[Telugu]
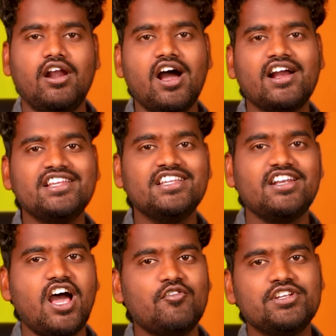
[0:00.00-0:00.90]
నాకైతే
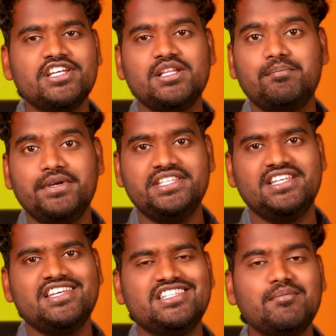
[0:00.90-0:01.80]
నాన్ వెజ్ అయితే పిచ్చ
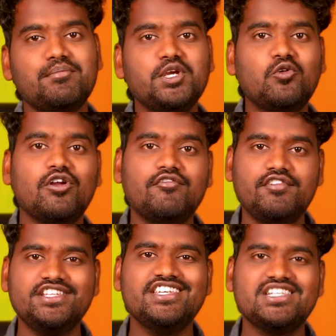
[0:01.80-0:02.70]
ఇష్టం మీకు కూడా
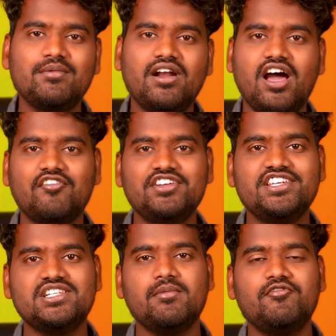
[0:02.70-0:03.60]
వెజ్ ఇష్టమా నాన్ వెజ్
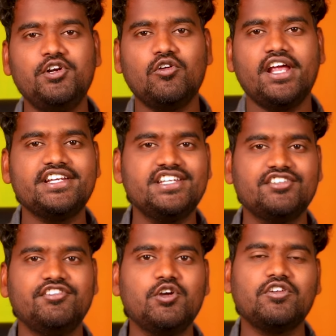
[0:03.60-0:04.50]
ఇష్టమా వీడియోని లైక్
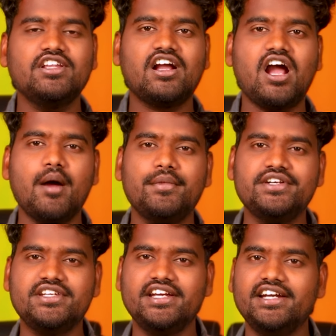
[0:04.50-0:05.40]
చేసి వీడియో కింద
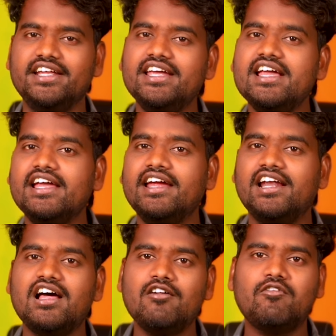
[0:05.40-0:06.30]
కామెంట్ చేయండి
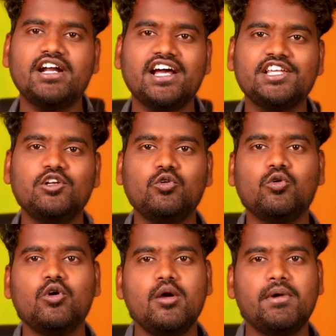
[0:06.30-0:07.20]
ఇట్లా వంటగదిలో
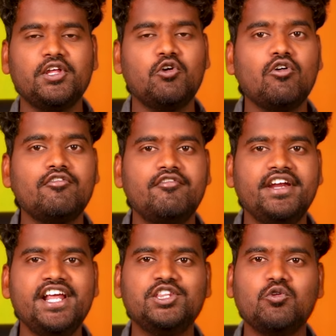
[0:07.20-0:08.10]
మనకి ఎక్కువ
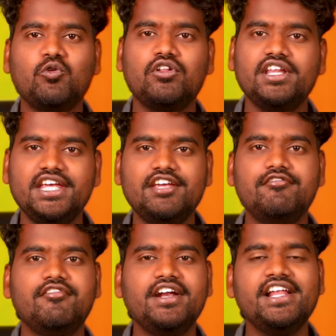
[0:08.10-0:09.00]
వేడైతే ఉంటుంది ఈ
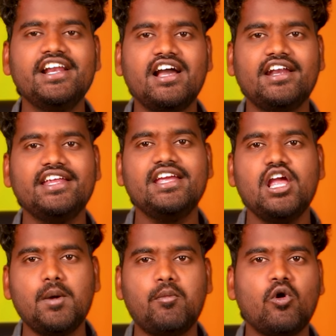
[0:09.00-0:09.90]
వేడిని కానీ
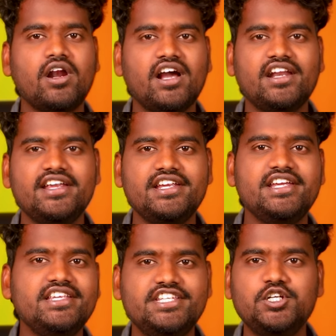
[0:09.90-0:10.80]
పొగన్ కానీ
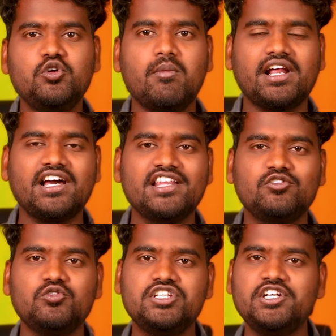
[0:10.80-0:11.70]
ఈ జిడ్డు
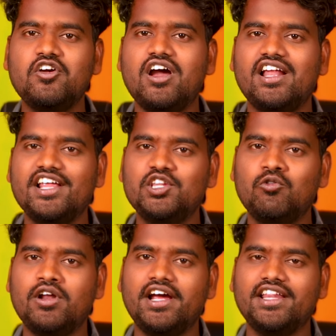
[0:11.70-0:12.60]
మరకలసు జిడ్డు కణాలు అయితే
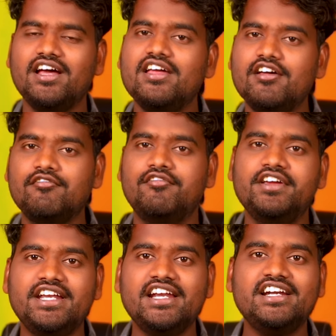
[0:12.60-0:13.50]
ఉంటాయి కదా
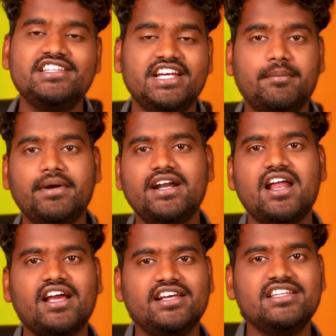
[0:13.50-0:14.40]
వీటన్నిటి చెక్
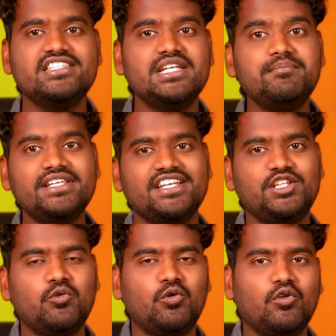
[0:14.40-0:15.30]
పెట్టడానికి అయితే చిమ్నీస్
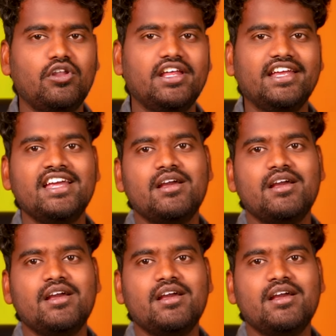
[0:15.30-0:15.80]
అయితే ఉంటుంది